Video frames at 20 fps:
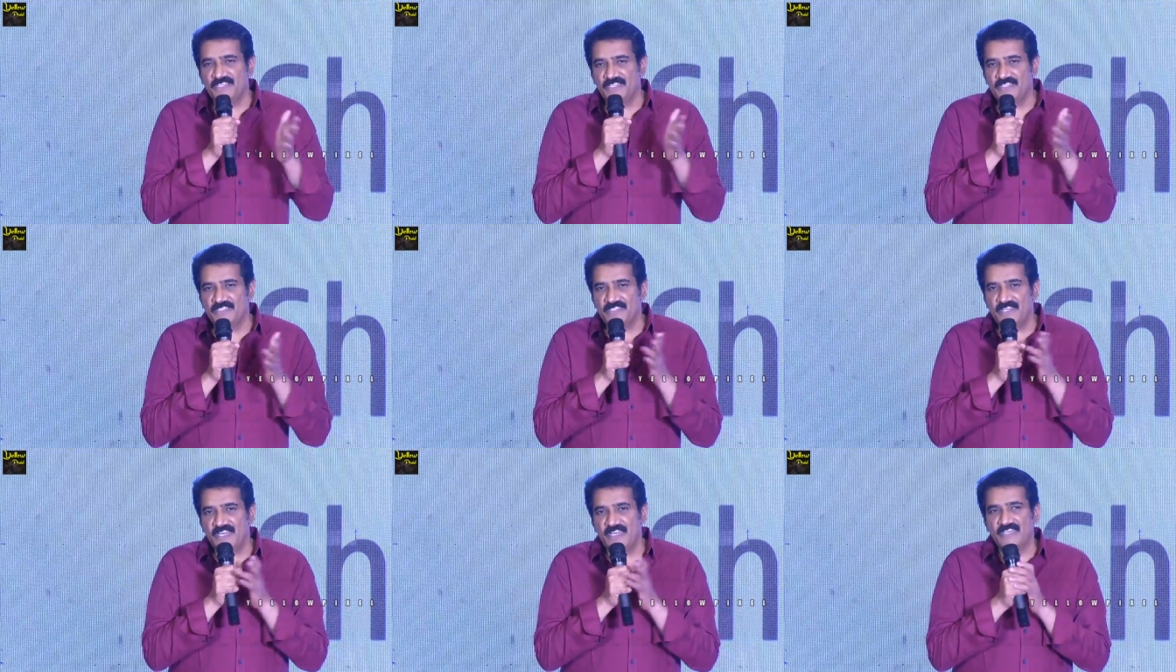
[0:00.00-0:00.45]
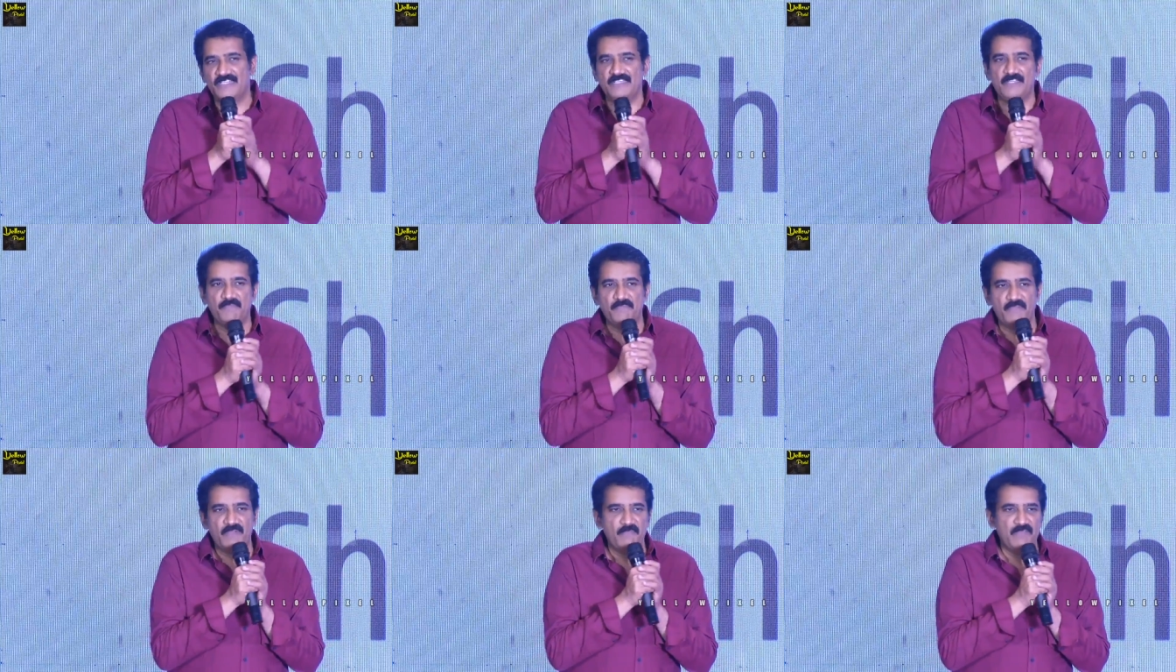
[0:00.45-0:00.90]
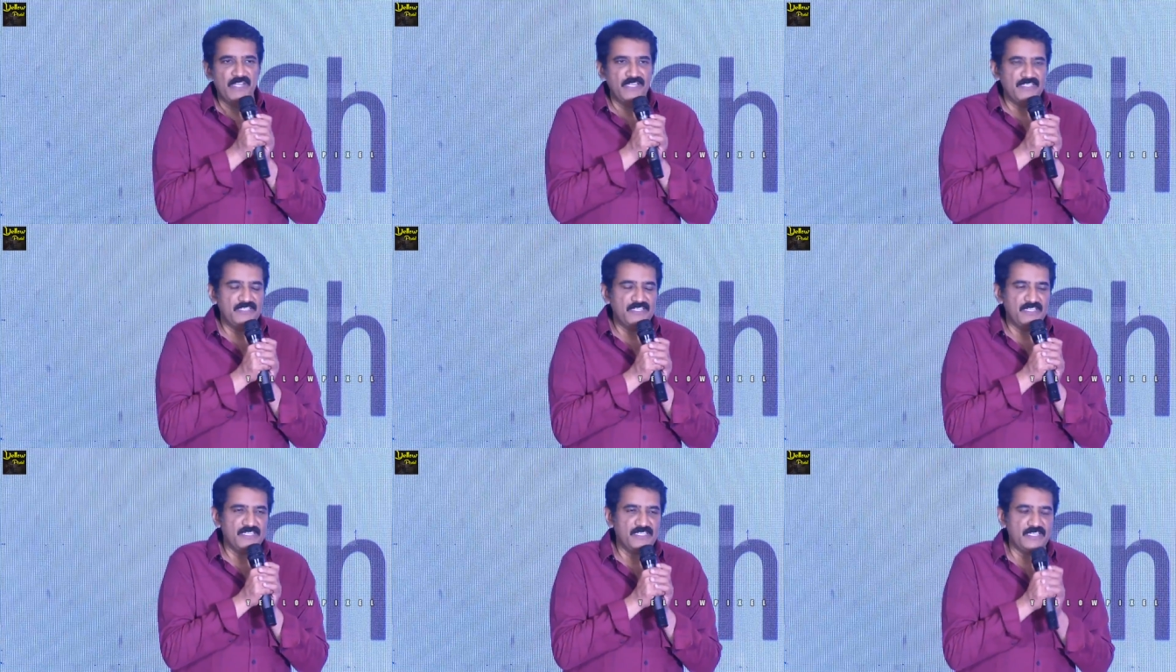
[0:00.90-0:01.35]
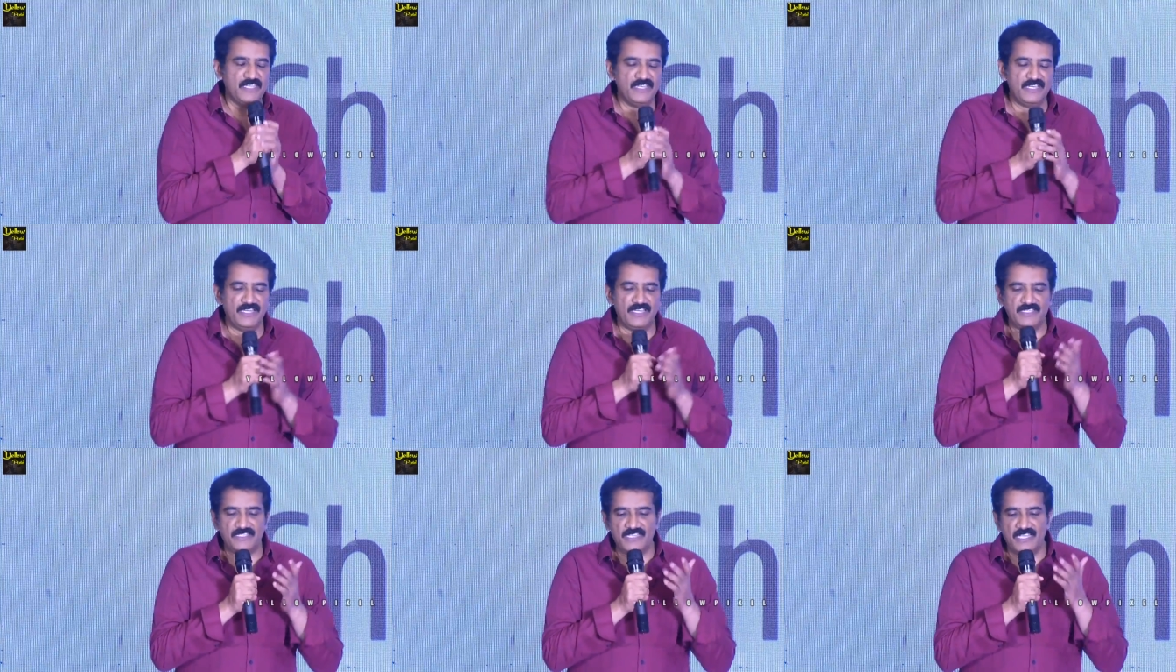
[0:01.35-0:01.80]
చేస్తున్నానని చెప్పారు మంచి సీన్
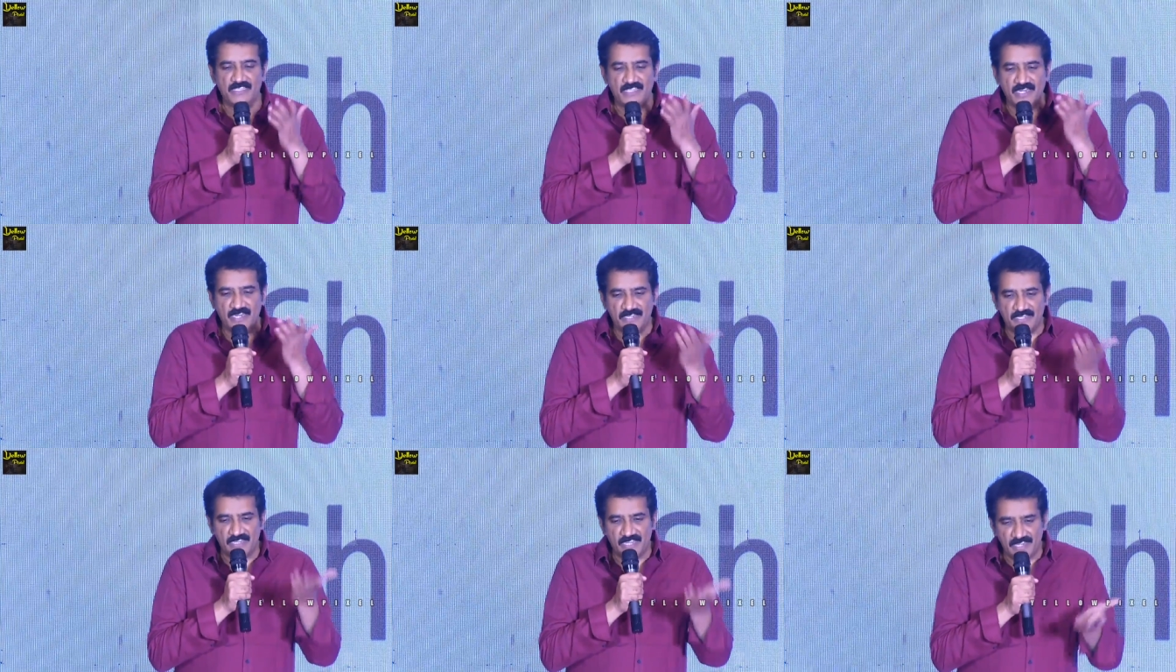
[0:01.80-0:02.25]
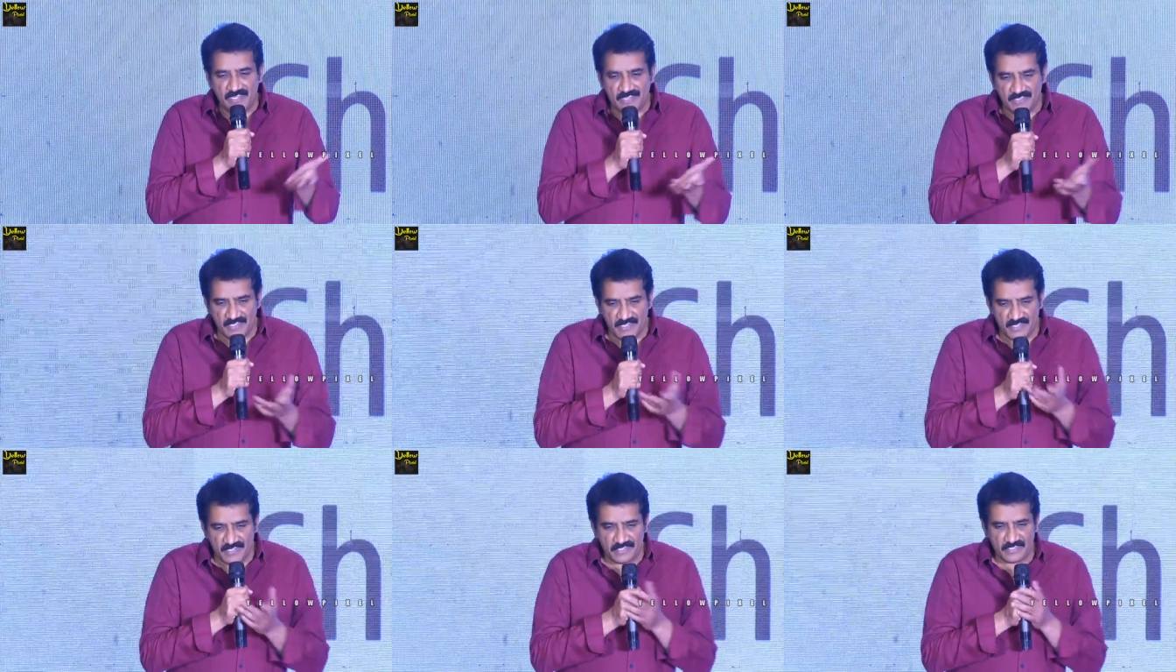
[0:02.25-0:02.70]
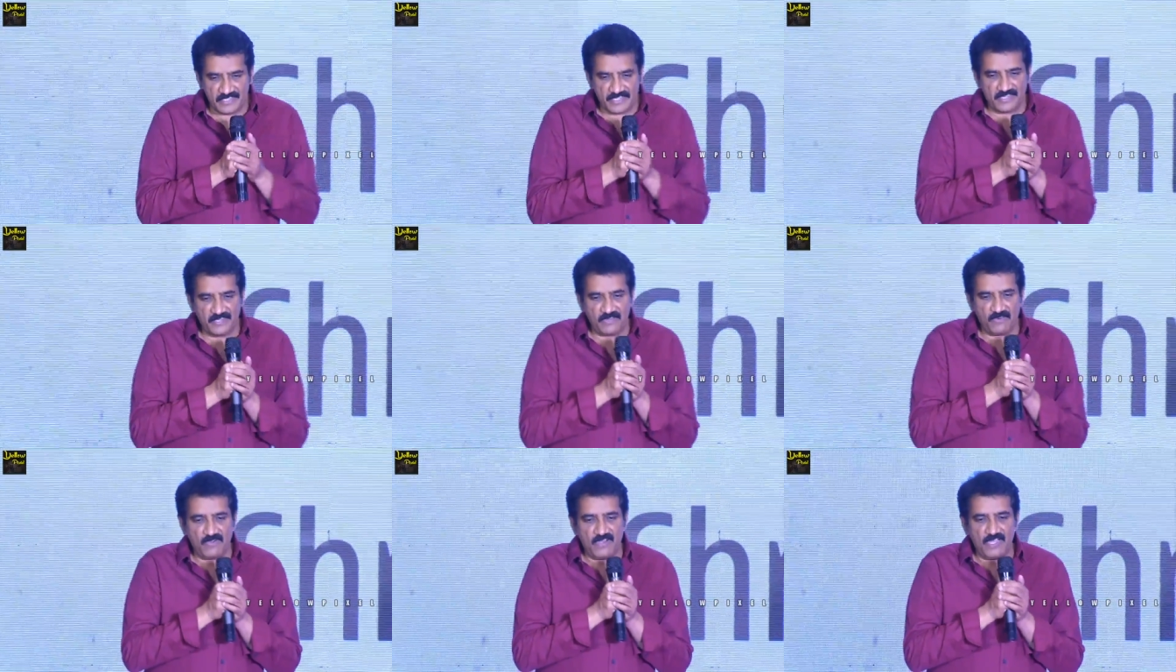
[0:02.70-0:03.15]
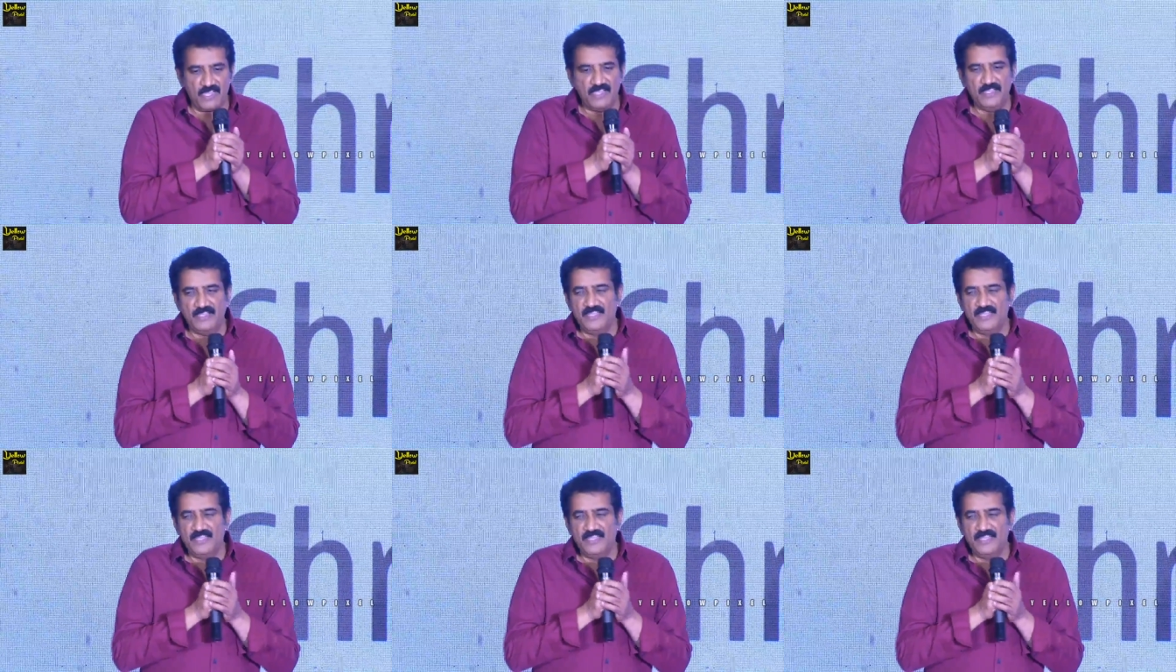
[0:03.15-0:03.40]
నేను సత్యరాజు గారిని తిట్టిన సీన్ కూడా